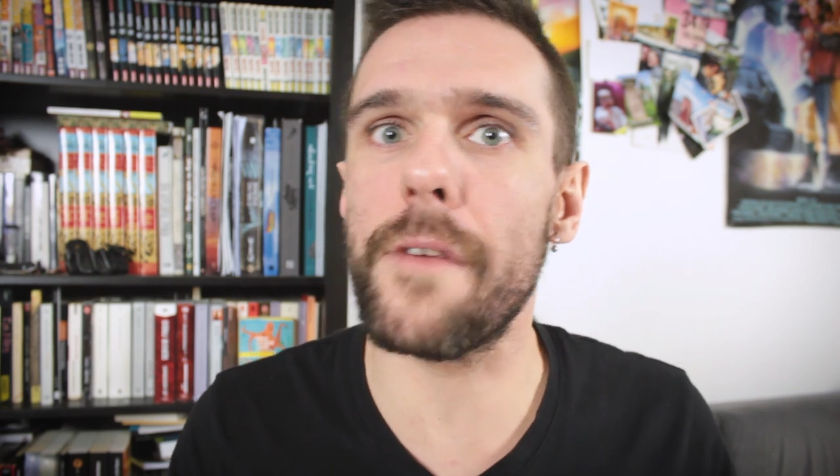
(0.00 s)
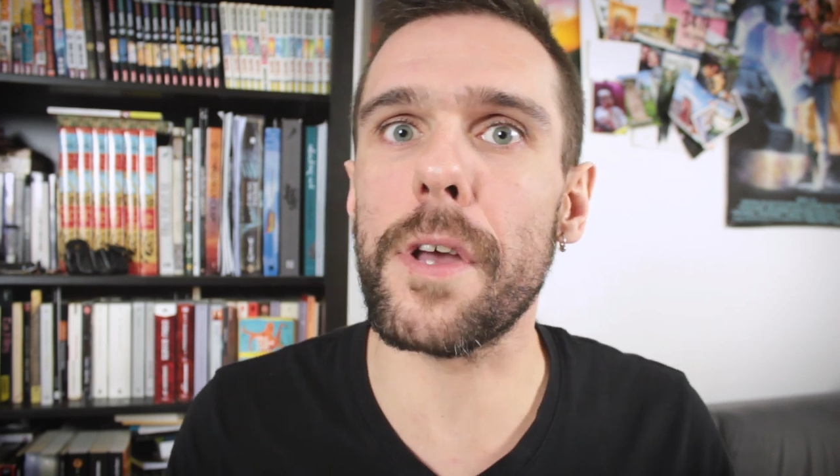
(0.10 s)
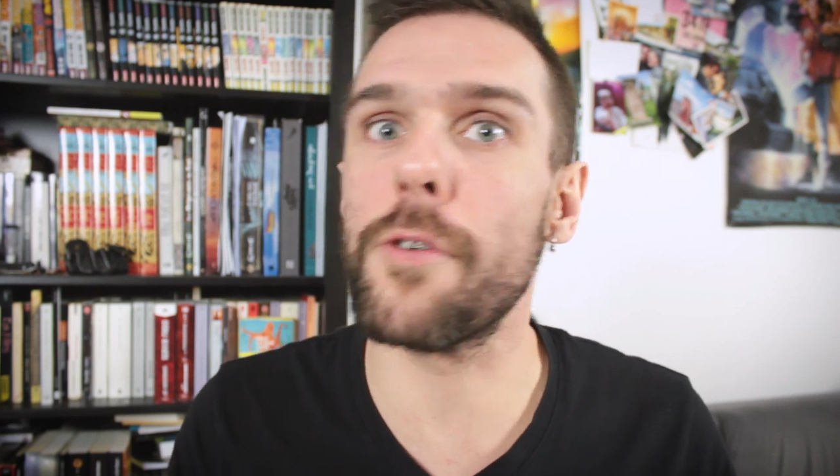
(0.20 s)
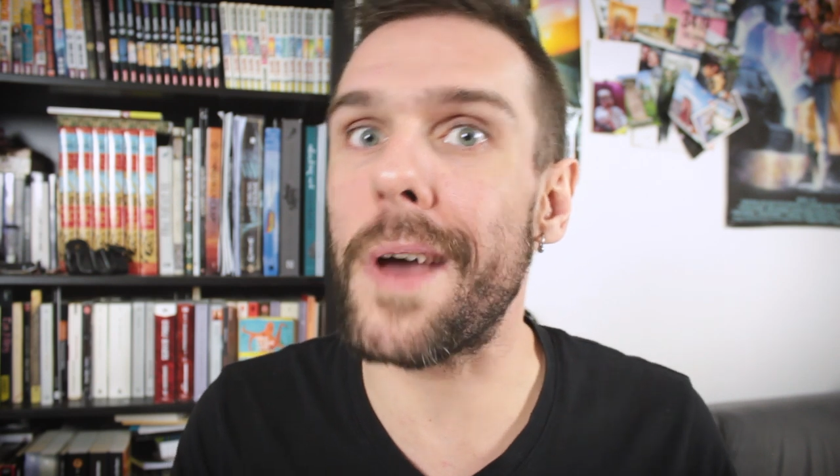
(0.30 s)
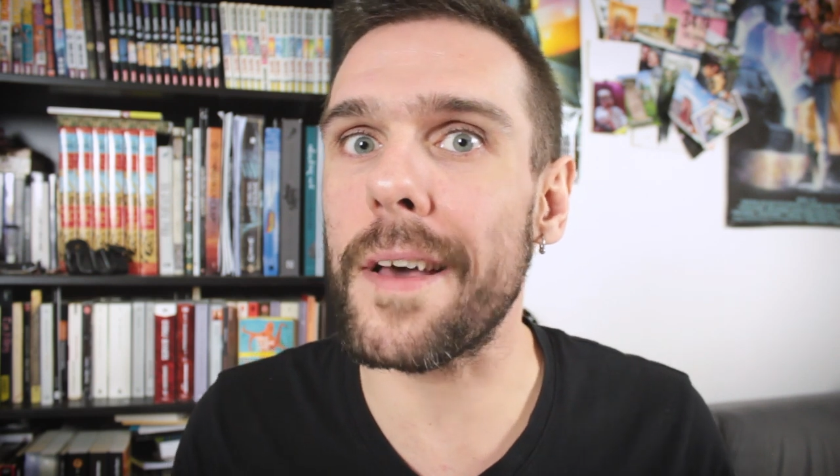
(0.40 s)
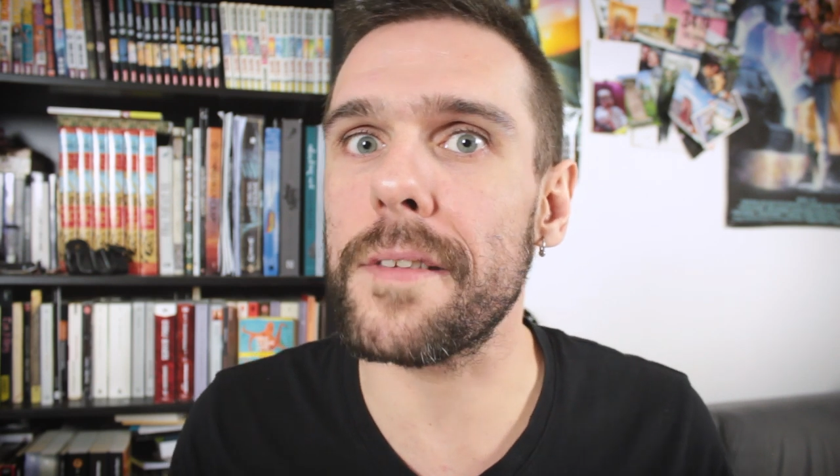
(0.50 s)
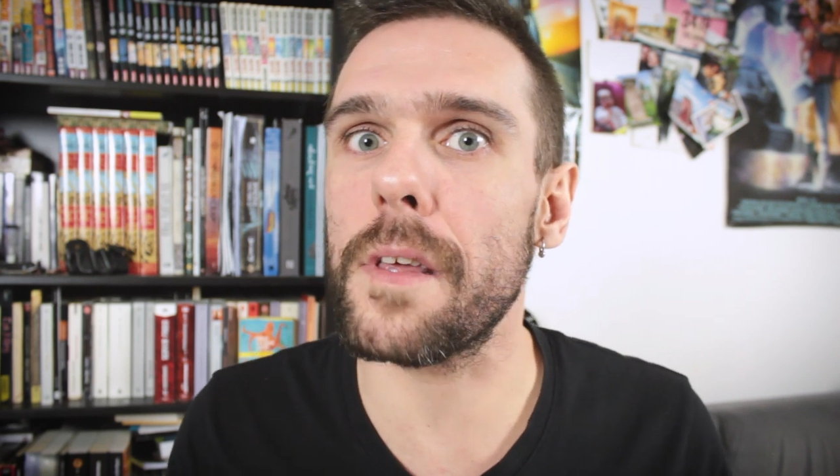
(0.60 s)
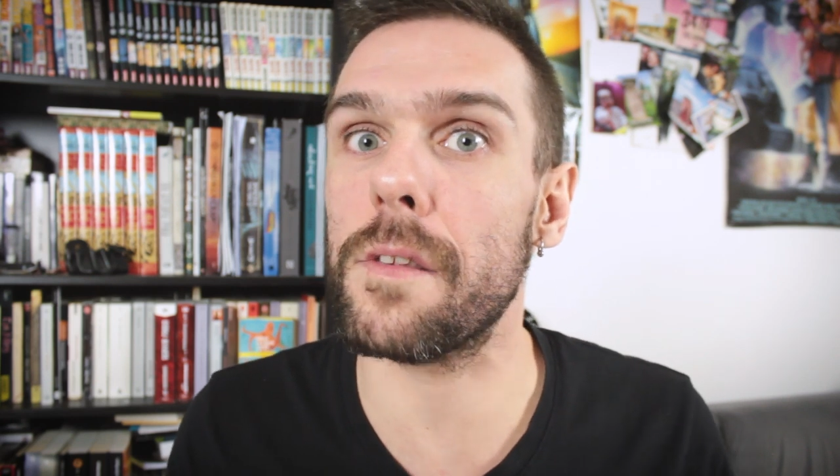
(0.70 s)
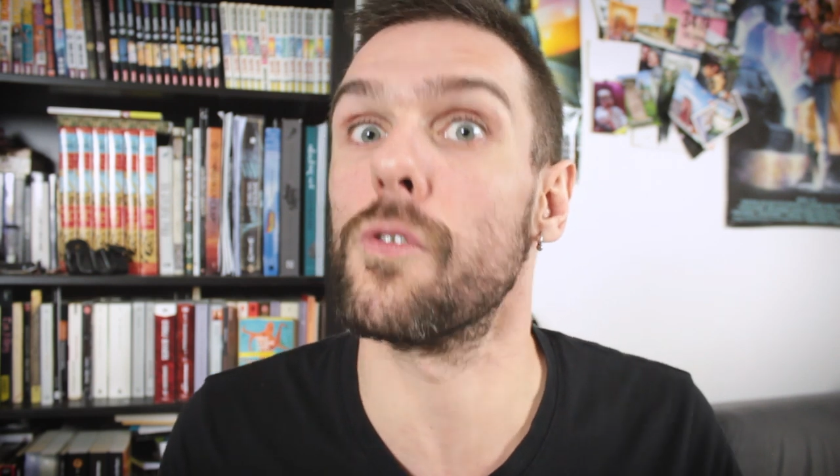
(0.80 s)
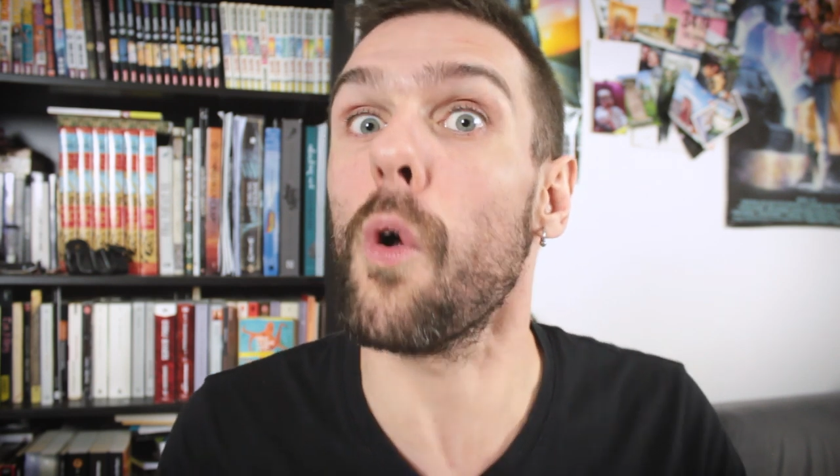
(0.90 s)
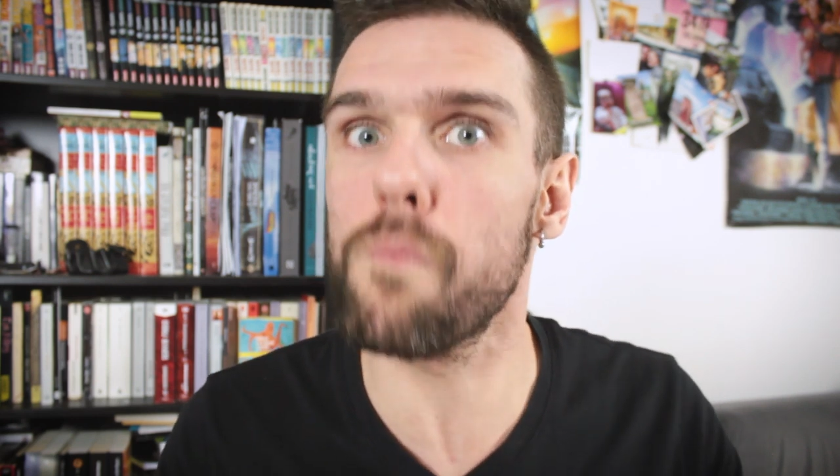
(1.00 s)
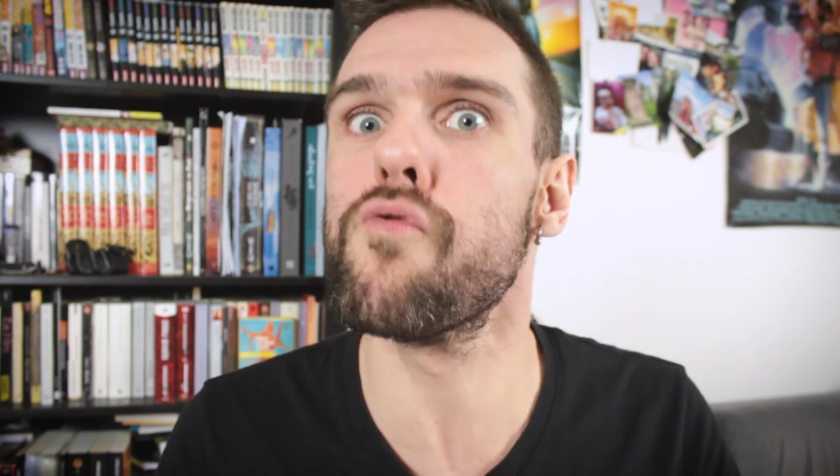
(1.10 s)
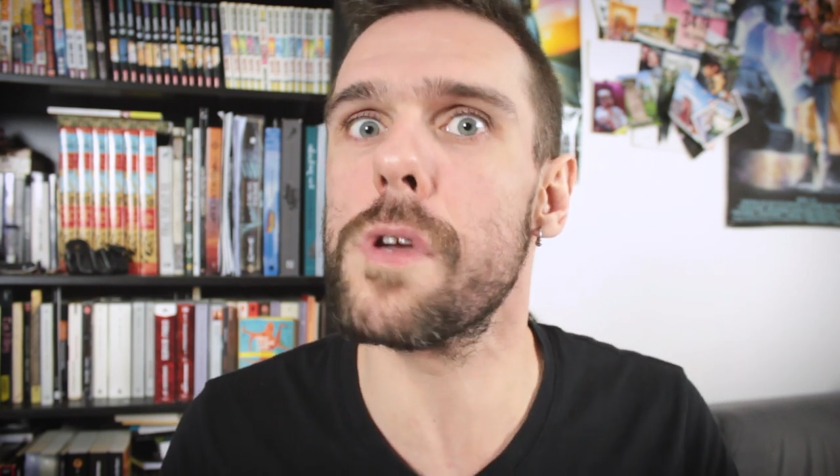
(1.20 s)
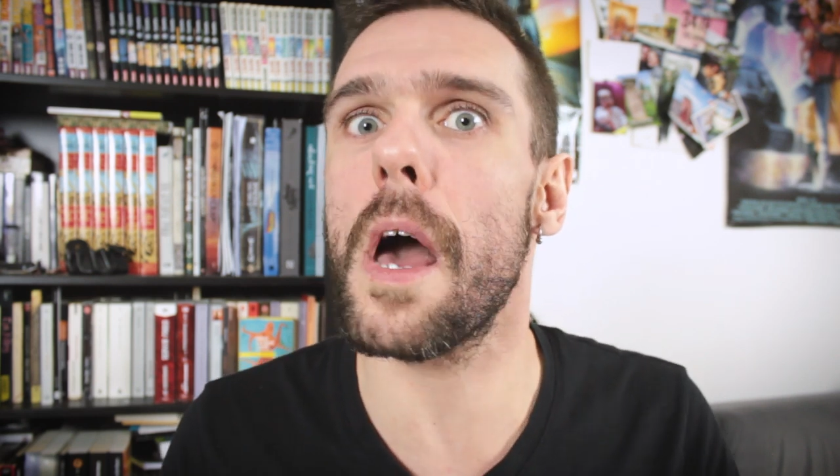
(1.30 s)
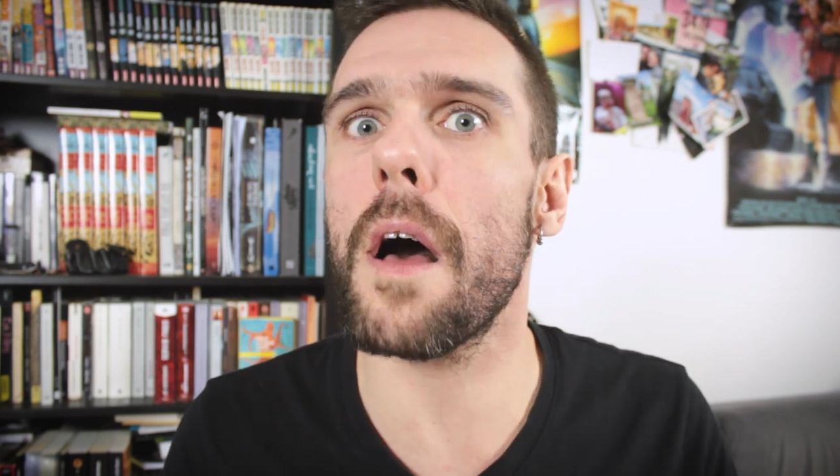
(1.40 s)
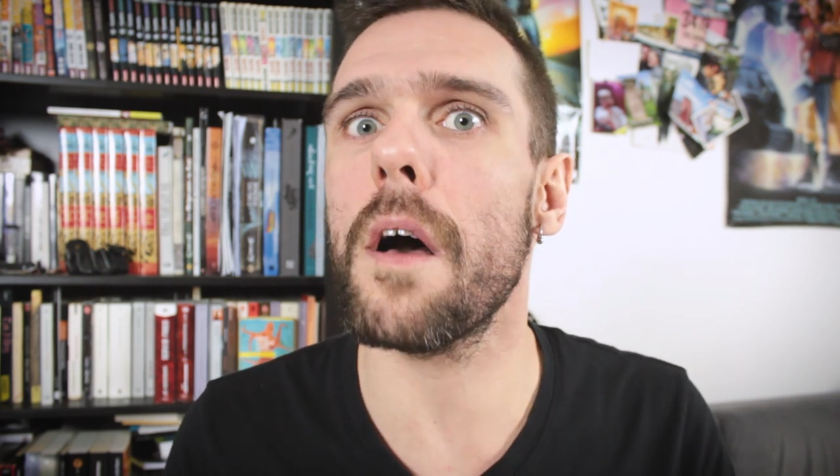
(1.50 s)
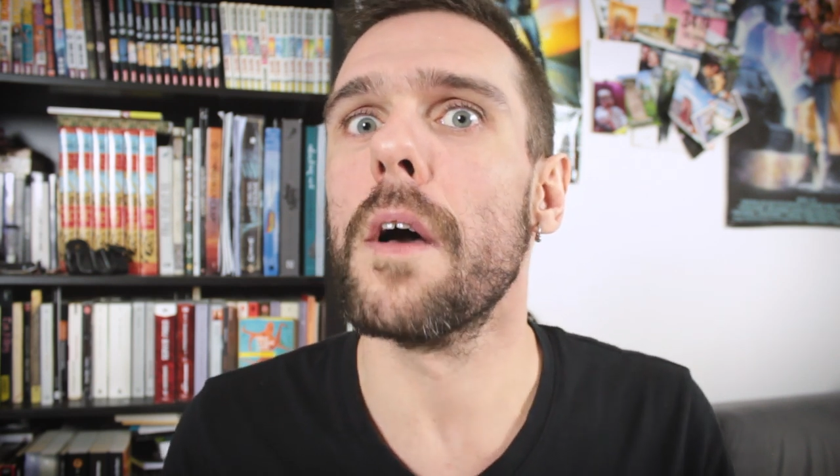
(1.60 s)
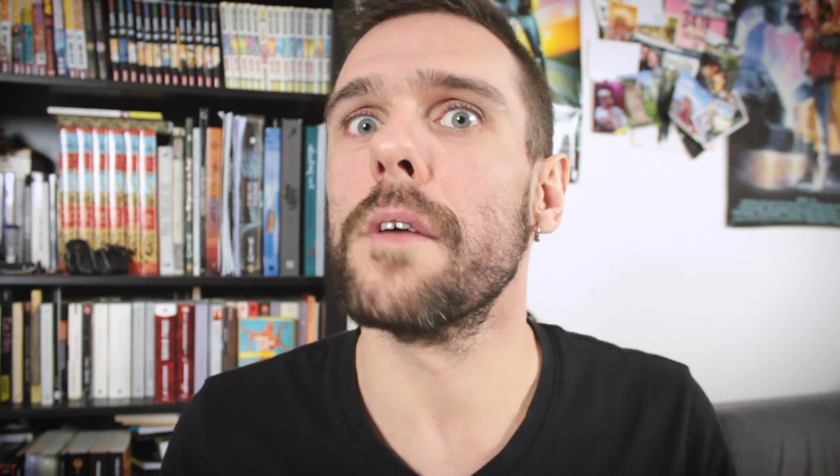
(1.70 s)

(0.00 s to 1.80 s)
avec le RSS dans le bouquin,